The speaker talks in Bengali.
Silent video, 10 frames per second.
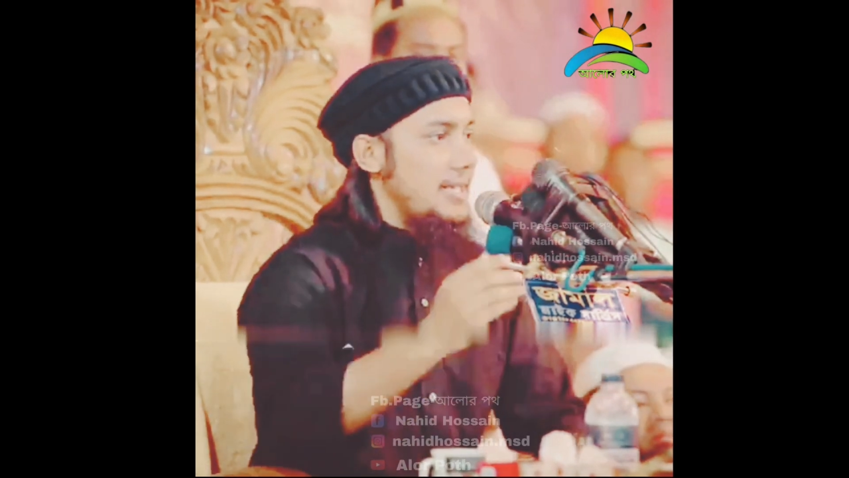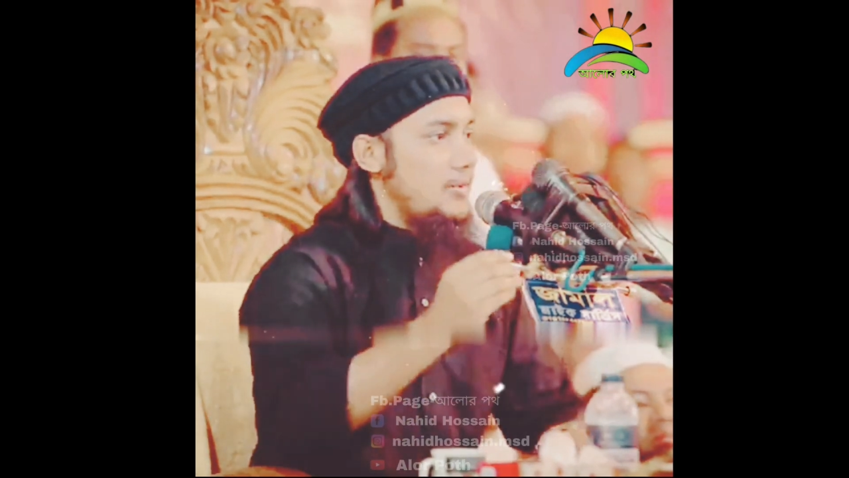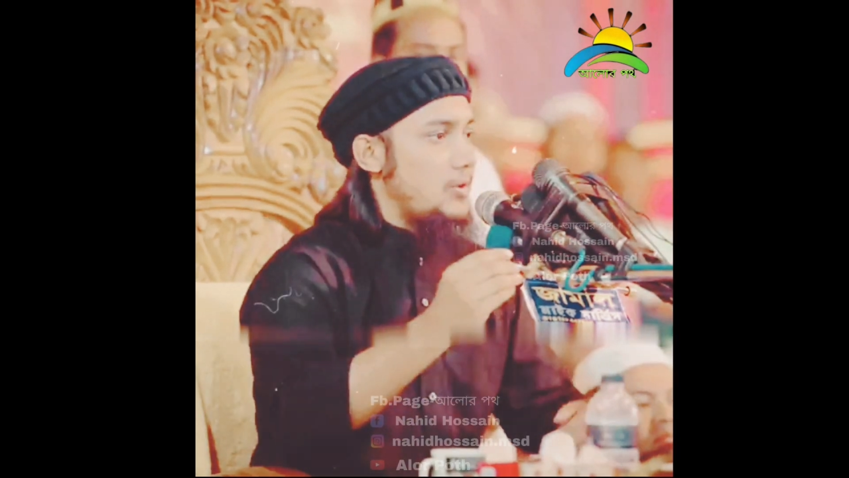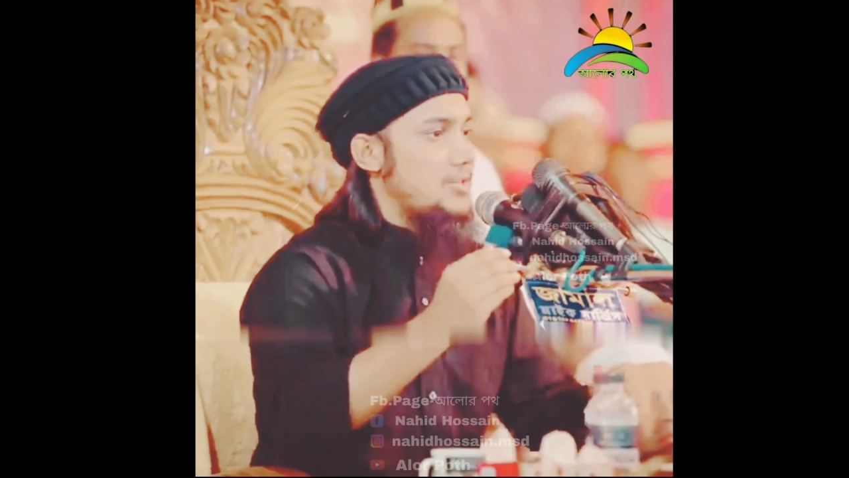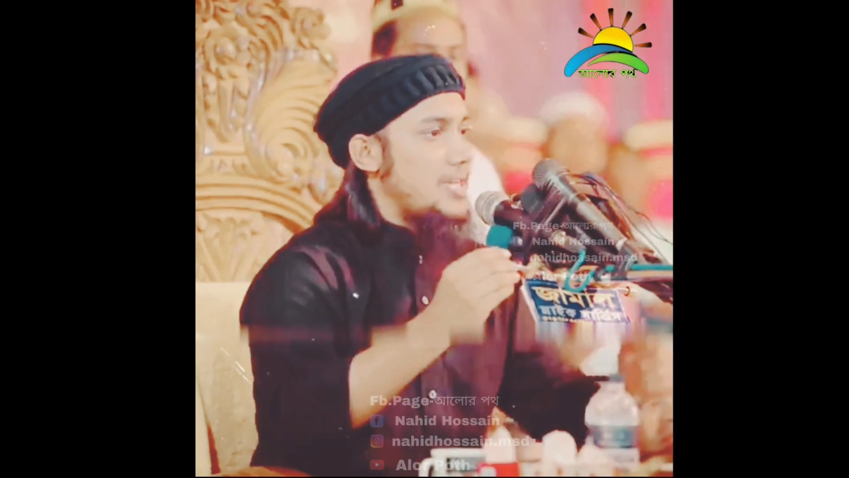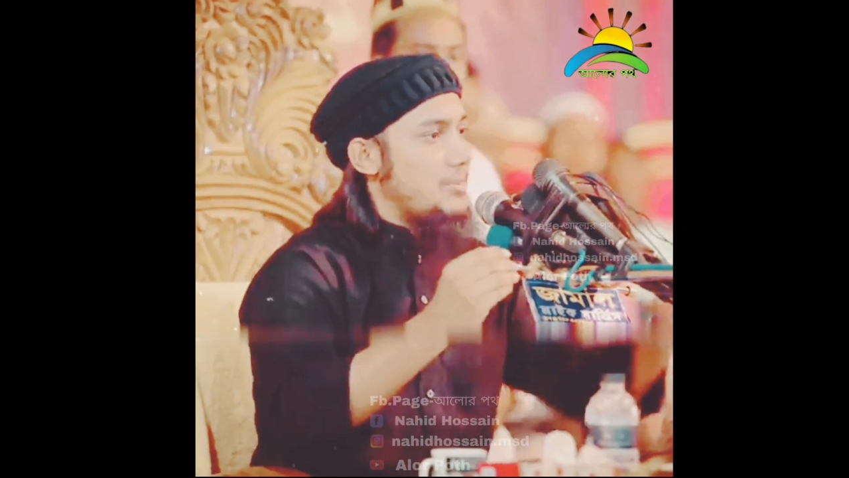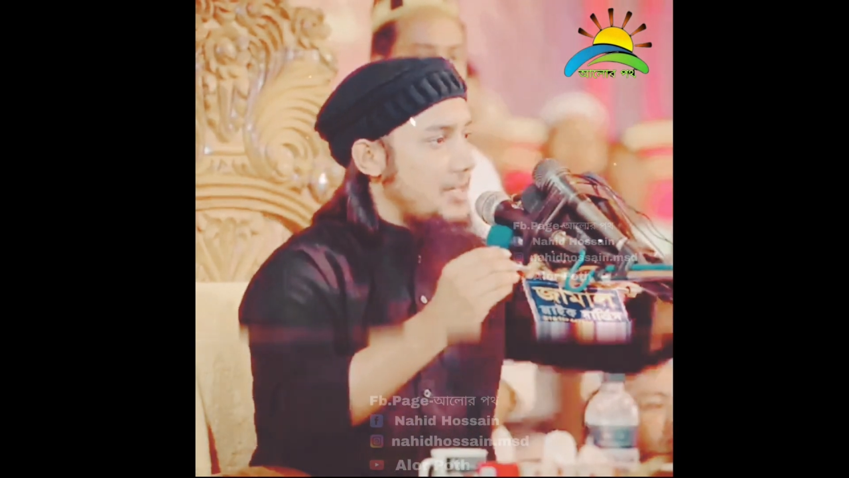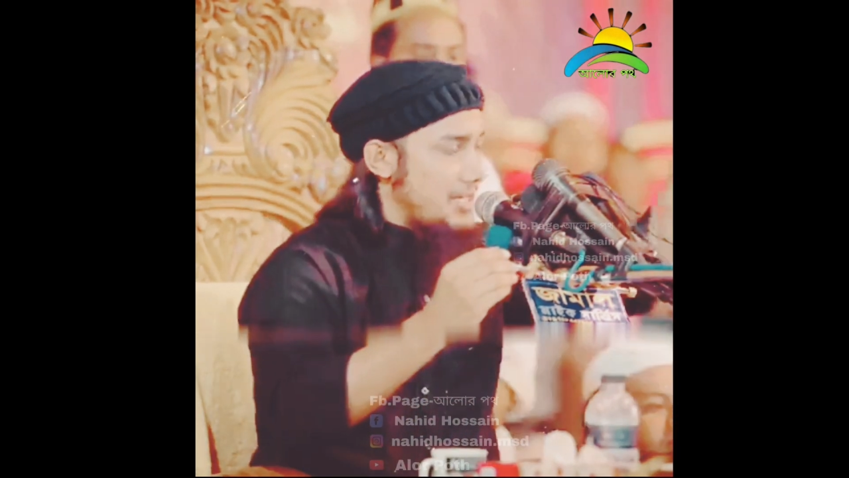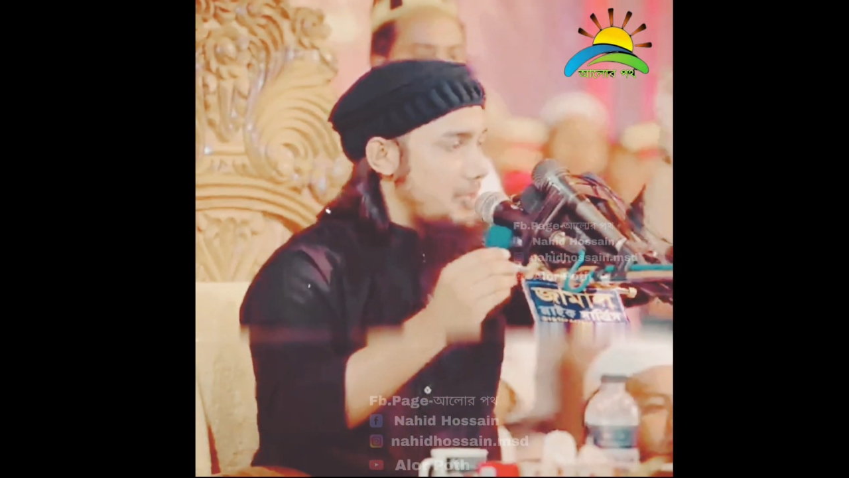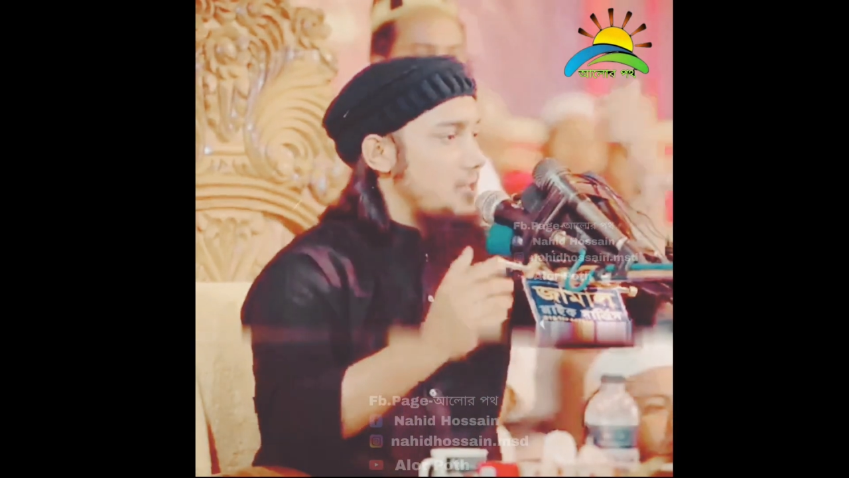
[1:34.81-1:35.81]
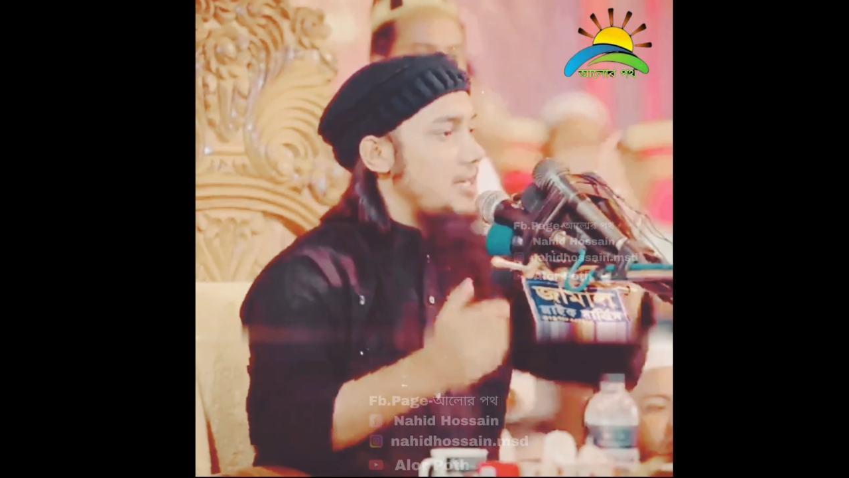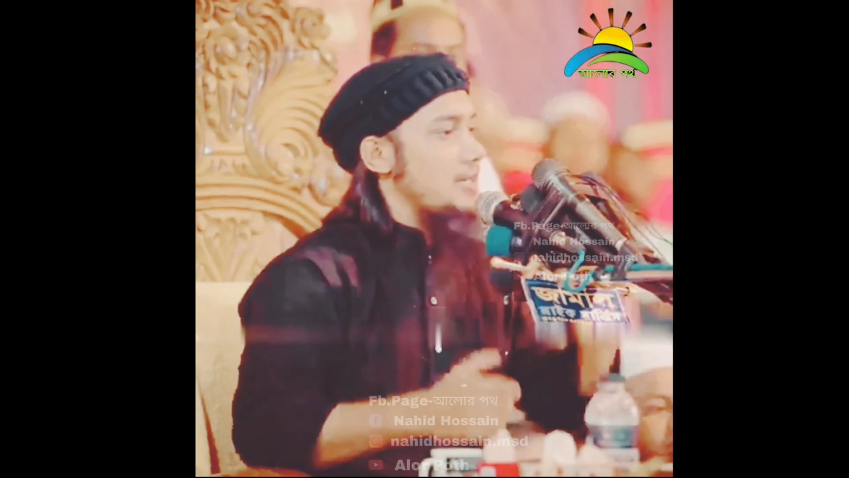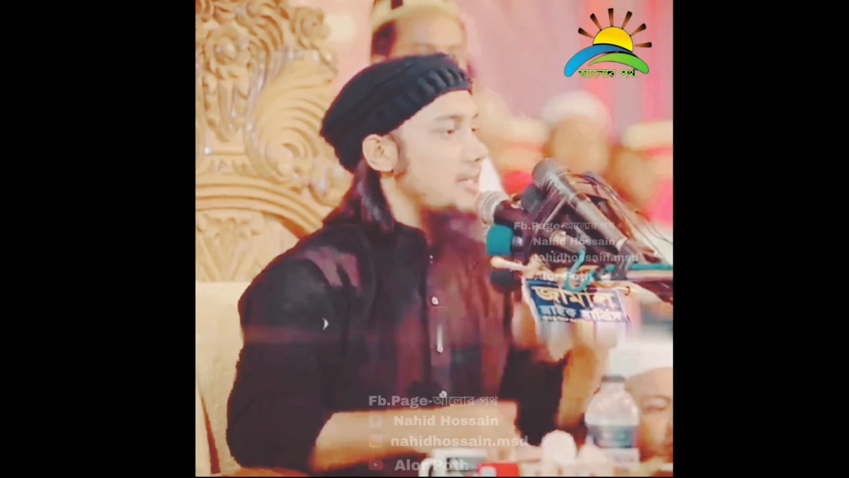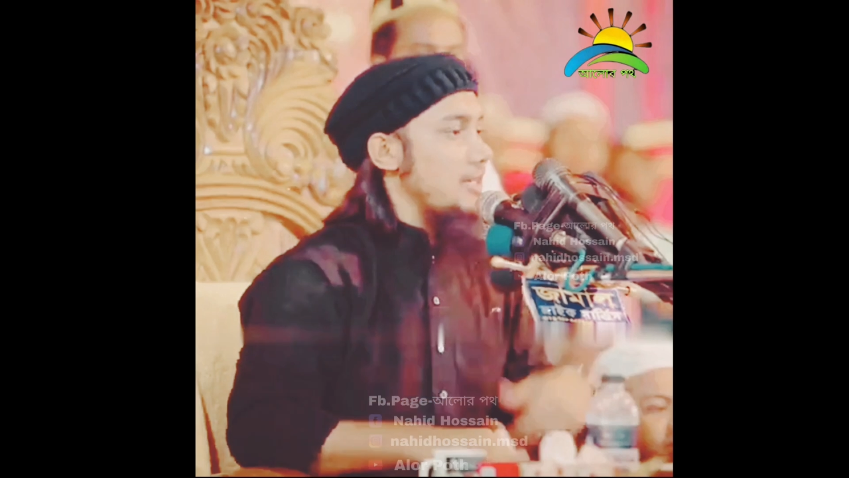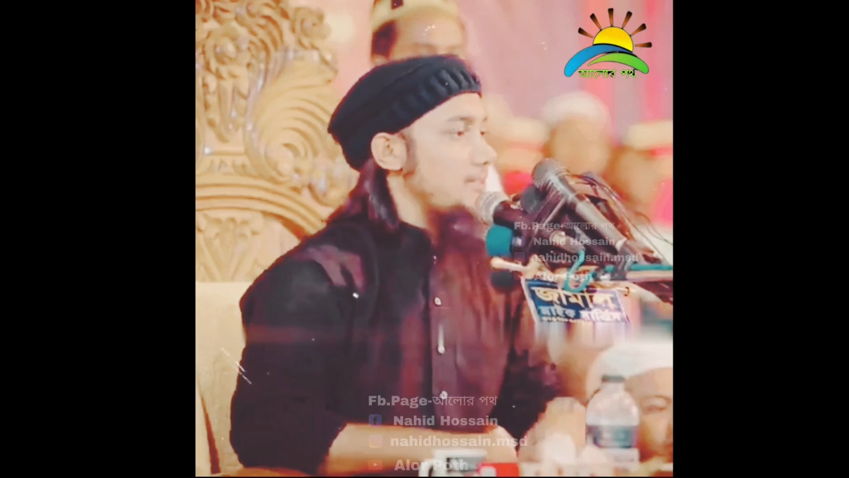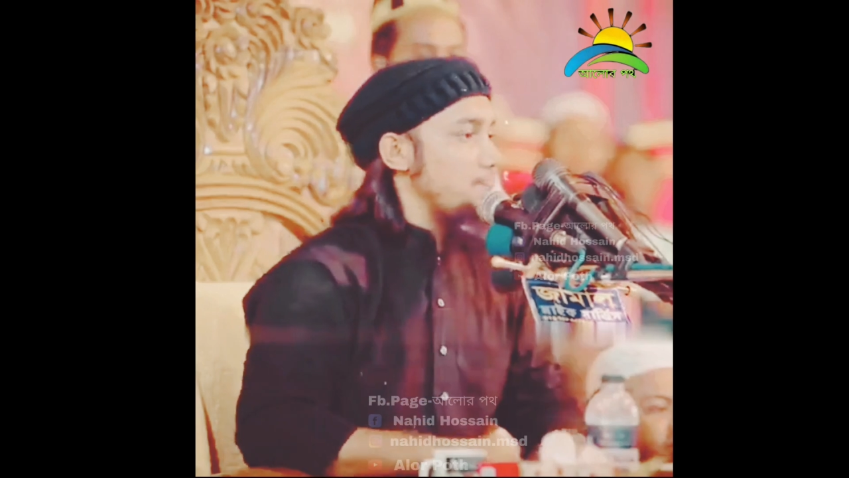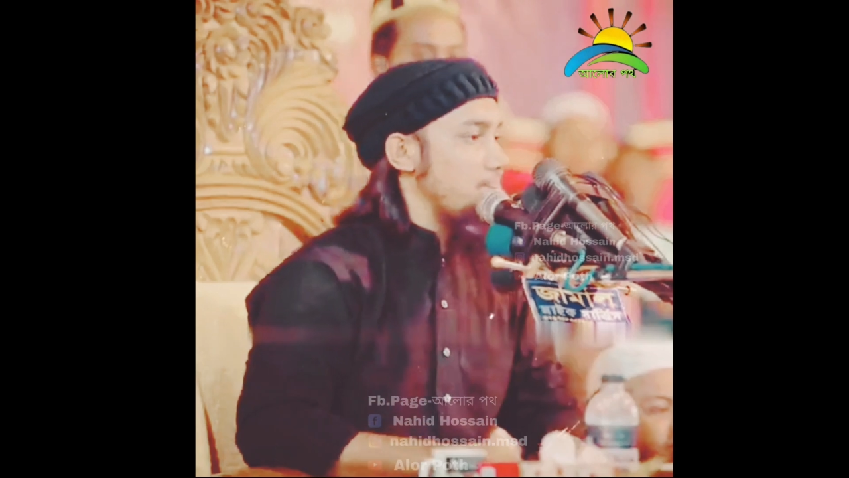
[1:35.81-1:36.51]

এগুলোর চাবিকাঠি ওদের হাতে